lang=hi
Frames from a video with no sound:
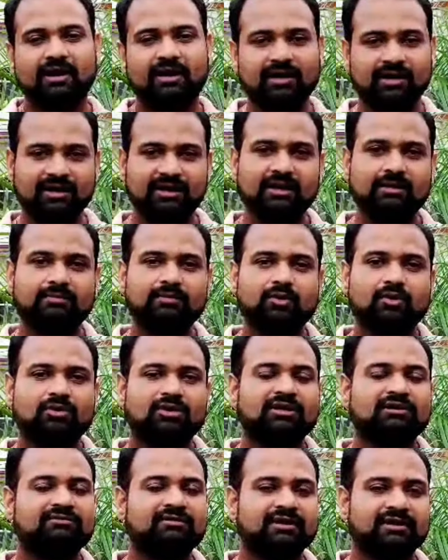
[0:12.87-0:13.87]
अगर आप डॉग
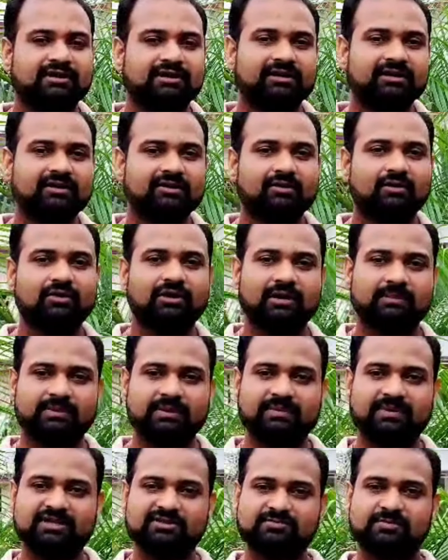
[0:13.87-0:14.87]
लवर हैं और
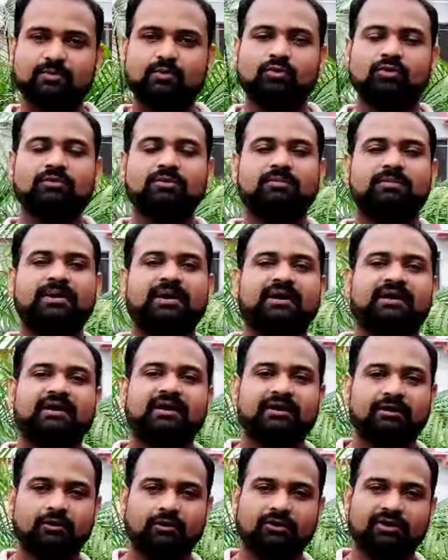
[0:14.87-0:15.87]
आपके पास में कोई भी पेट
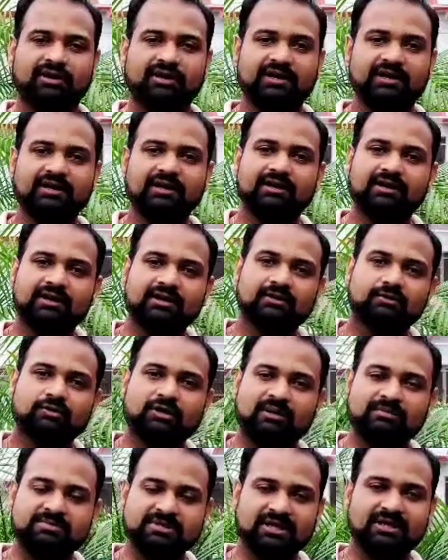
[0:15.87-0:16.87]
है डॉग है तो
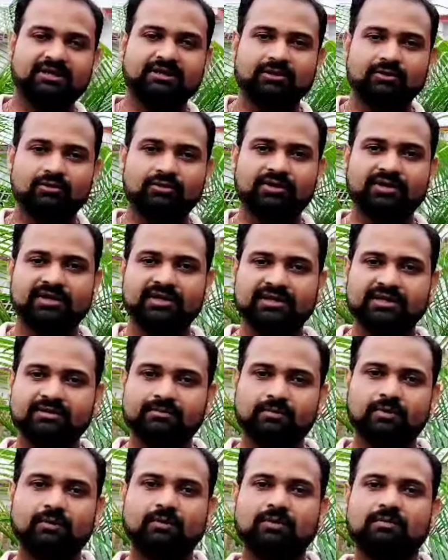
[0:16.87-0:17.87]
आप जानते होंगे कि ये
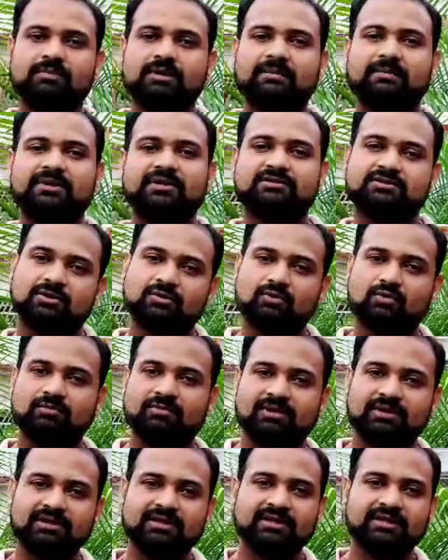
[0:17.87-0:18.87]
प्रॉब्लम हमें ज़रूर
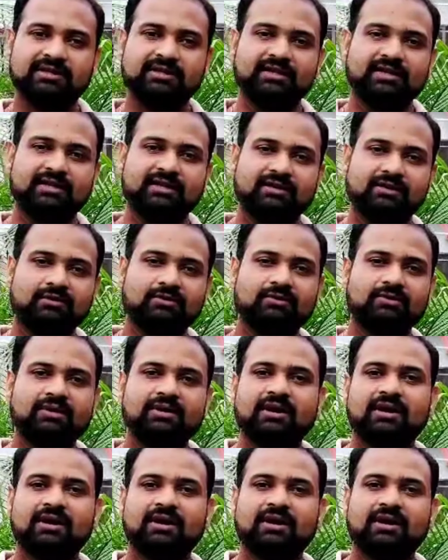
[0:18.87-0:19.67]
मिलती है देखने को